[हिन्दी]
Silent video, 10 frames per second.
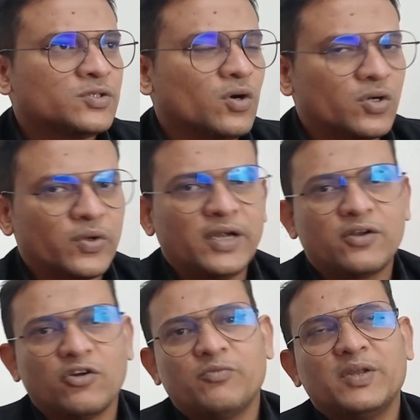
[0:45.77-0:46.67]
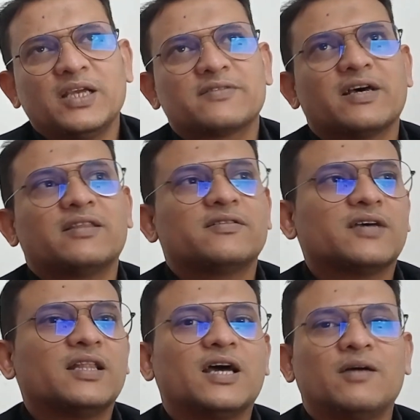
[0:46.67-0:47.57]
सो ऑटो ड्रॉफमैन के साथ ही
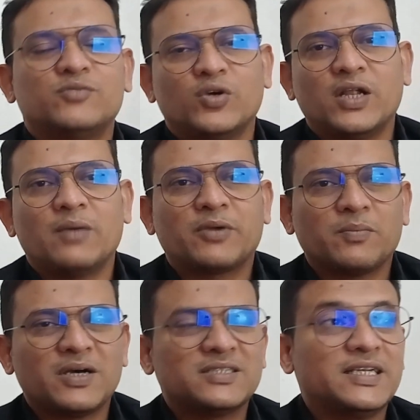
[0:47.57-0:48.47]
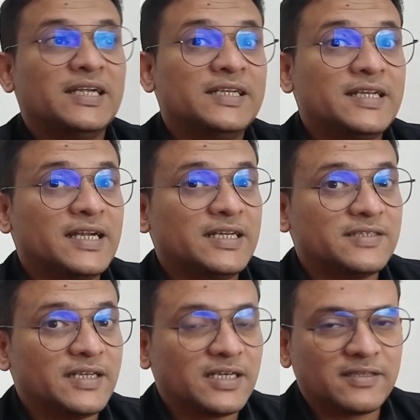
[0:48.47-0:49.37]
साथ आप जो है ना आपके पास इंटीरियर
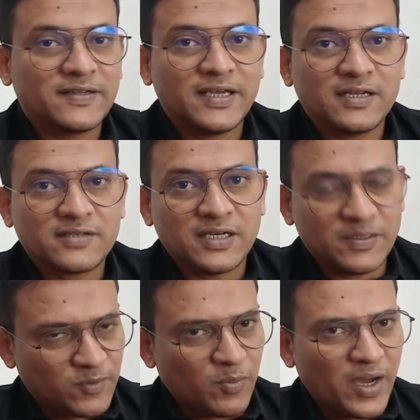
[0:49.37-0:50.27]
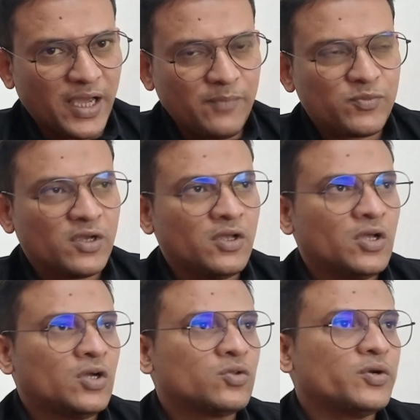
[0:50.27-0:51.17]
डिजाइनिंग का थ्री ईयर्स का डिप्लोमा है
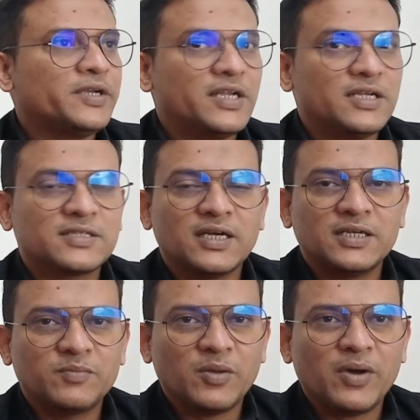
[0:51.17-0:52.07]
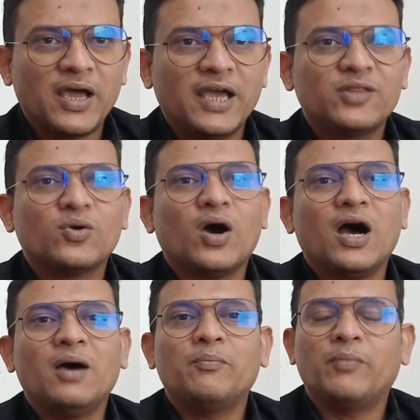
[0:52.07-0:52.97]
तो इंटीरियर्स का डिप्लोमा है तो
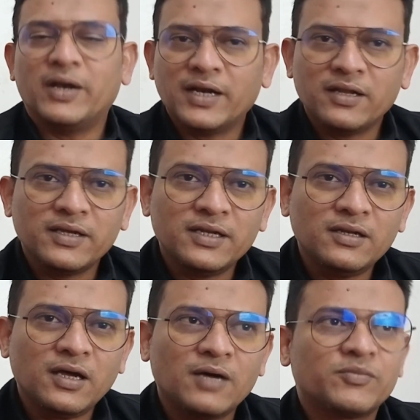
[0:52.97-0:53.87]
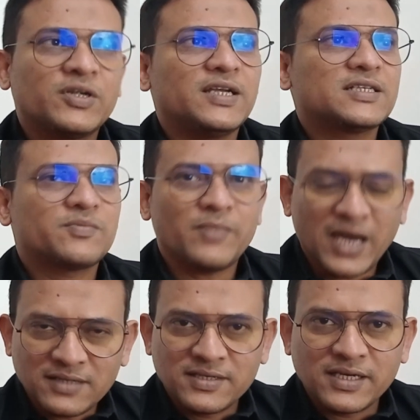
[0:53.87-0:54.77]
आप बेटर देन आप थ्री
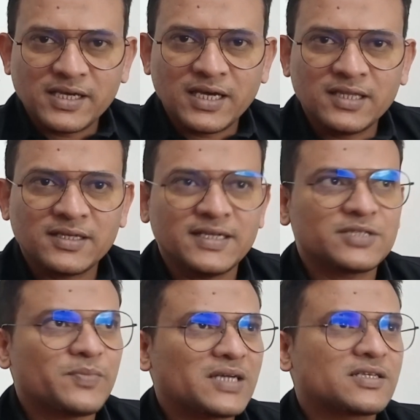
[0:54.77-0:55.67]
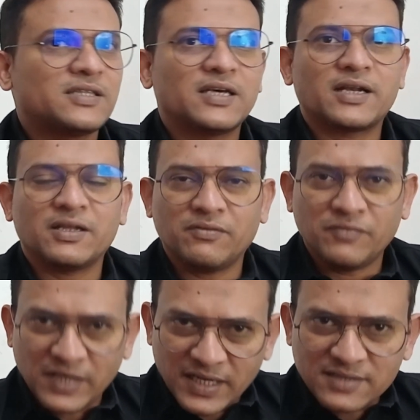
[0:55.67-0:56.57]
मैक्स सीखिए थ्री मैक्स के अंदर
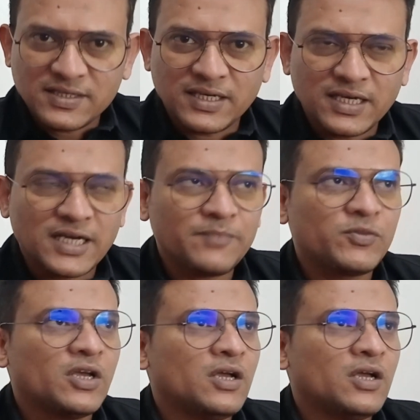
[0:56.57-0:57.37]
वीरे सीखिए